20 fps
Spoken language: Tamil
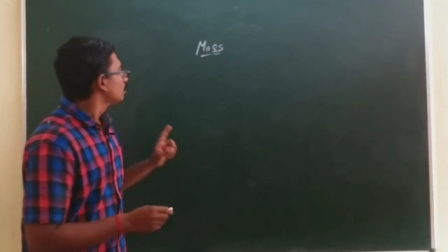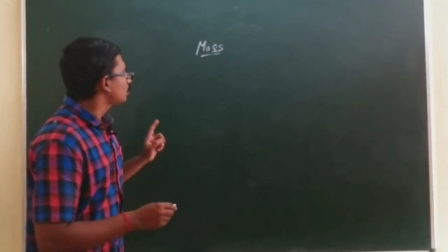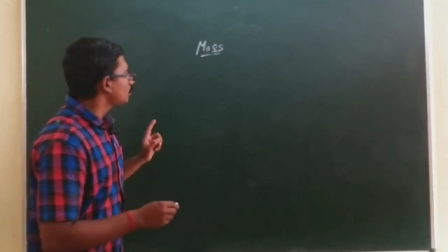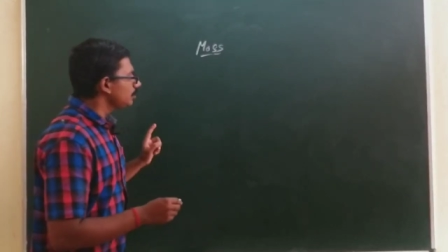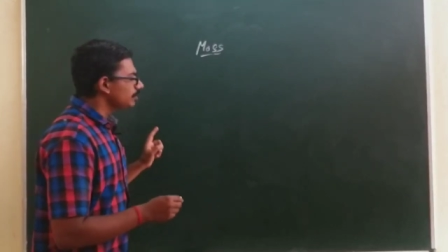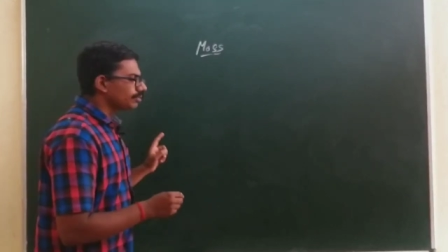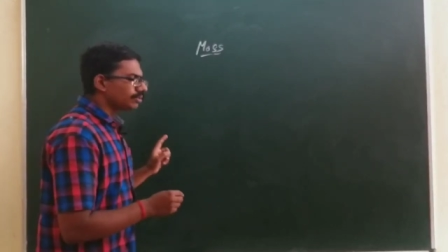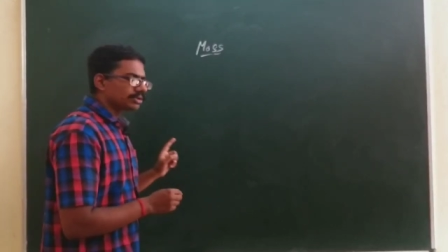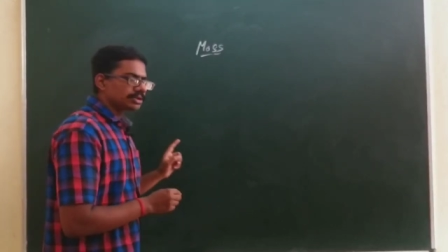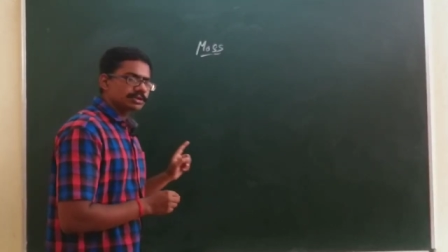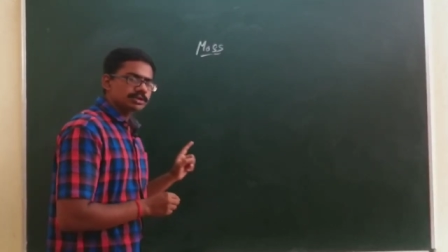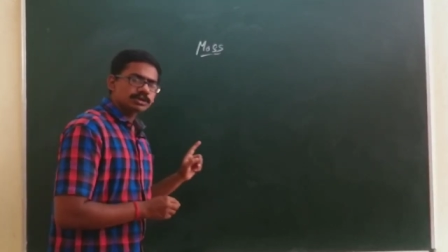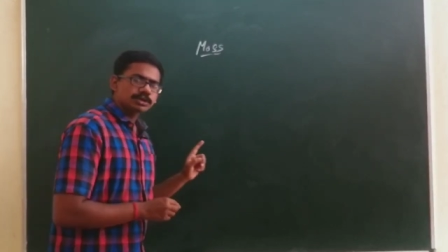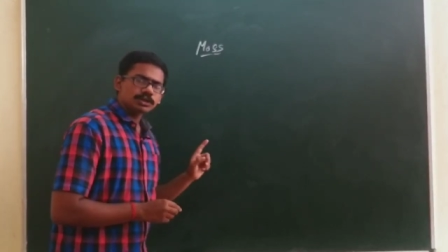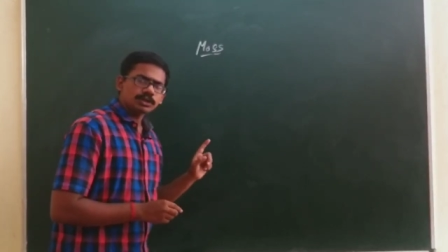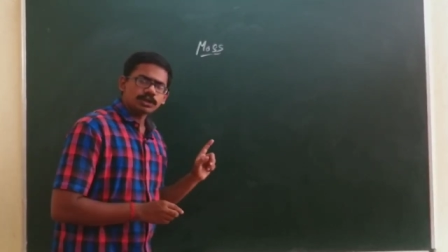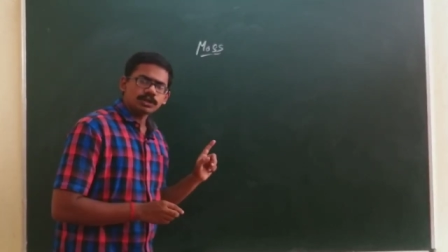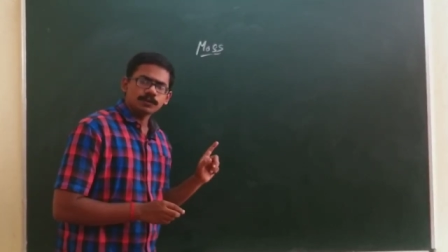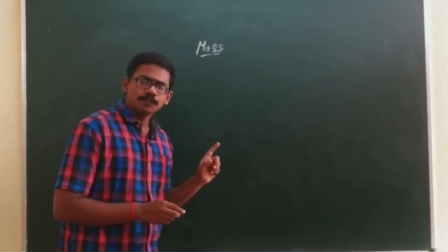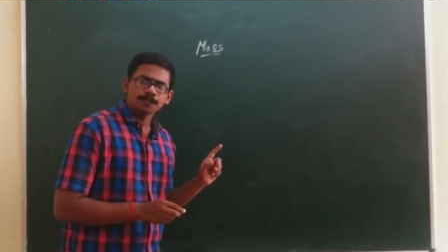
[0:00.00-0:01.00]
ஒன்று
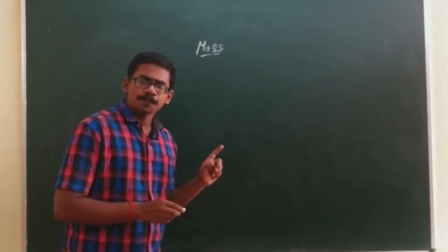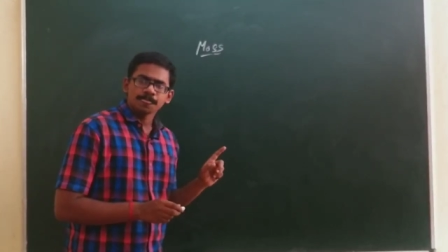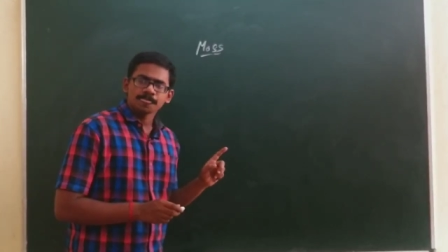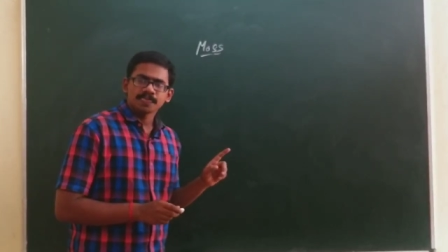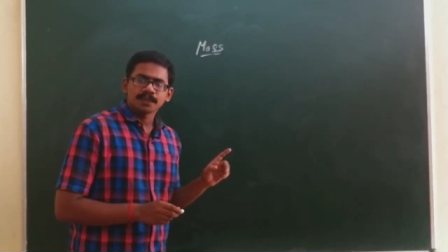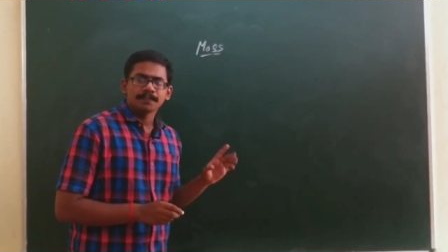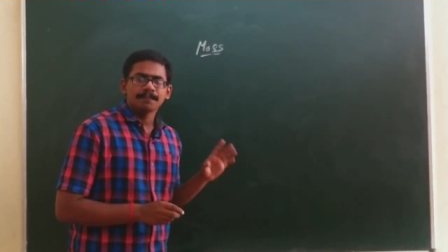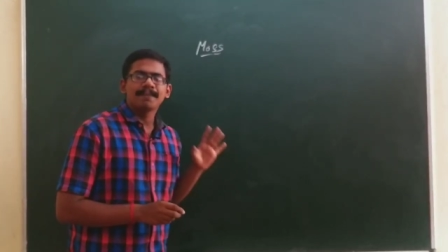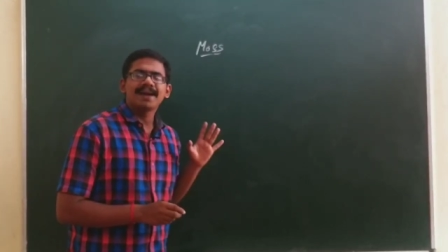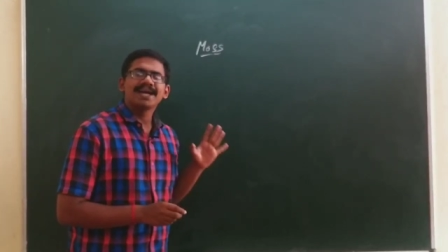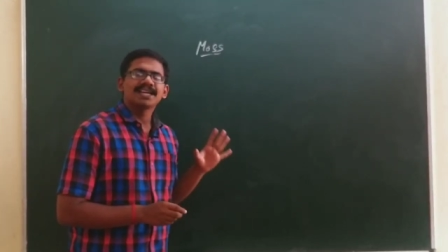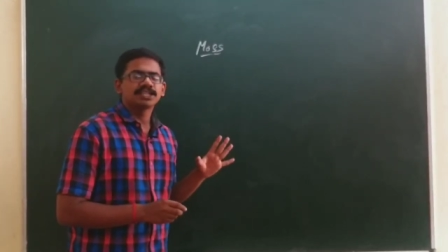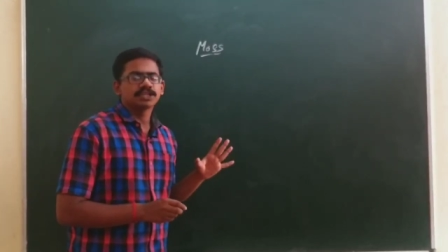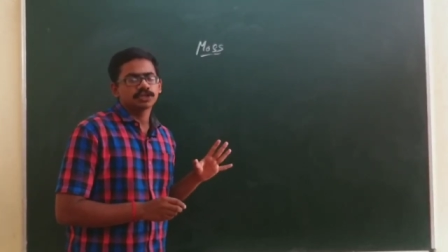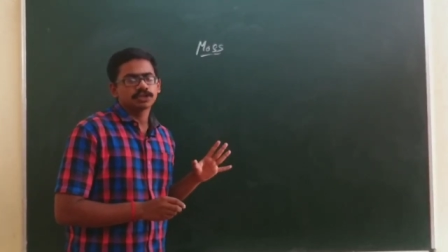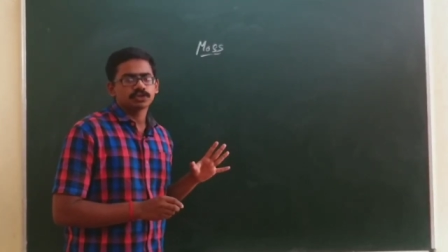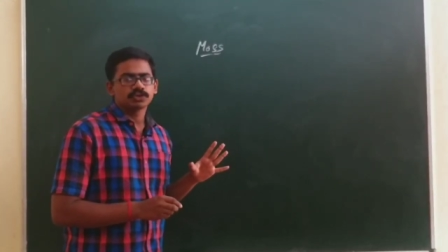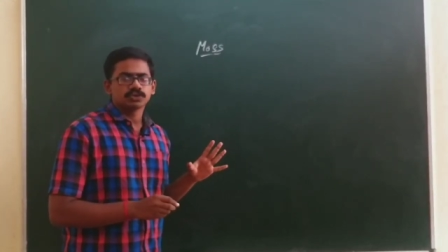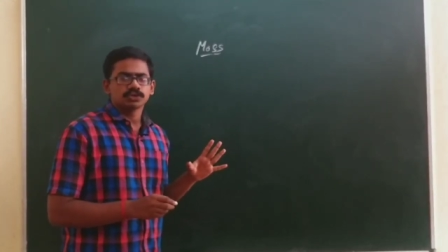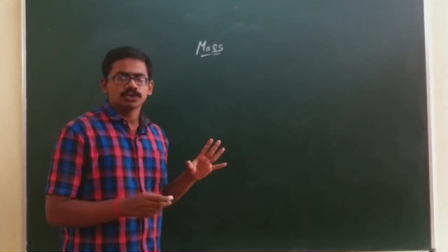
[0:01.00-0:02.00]
வந்துட்டு
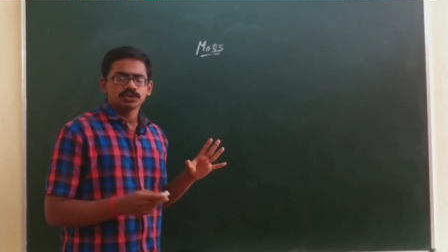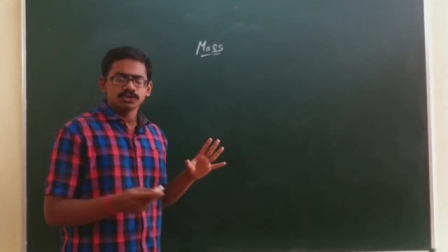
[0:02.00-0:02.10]
மேக்னிடியூட்